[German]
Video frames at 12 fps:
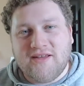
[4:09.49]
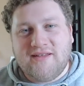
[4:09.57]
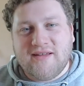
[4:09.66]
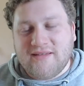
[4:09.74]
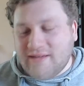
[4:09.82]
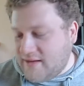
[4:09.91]

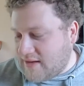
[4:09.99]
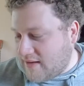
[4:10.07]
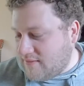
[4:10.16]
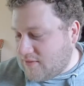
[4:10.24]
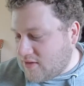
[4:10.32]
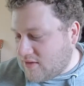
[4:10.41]
Ist das nicht
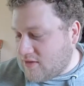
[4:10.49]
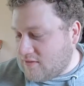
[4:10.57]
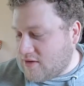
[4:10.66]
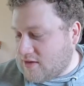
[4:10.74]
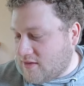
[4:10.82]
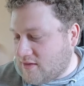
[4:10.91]
ein wirklich. Ich hoffe,
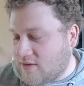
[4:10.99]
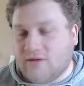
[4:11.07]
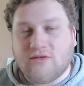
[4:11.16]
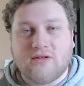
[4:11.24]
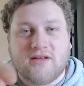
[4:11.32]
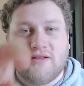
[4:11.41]
ich hatte, ja, äh,
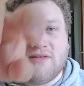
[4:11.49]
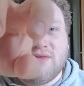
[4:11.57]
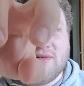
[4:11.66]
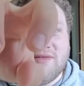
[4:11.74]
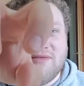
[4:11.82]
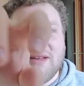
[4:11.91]
doch, ich hatte
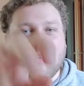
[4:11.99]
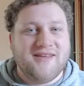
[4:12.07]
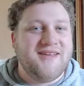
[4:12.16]
saubere Finger.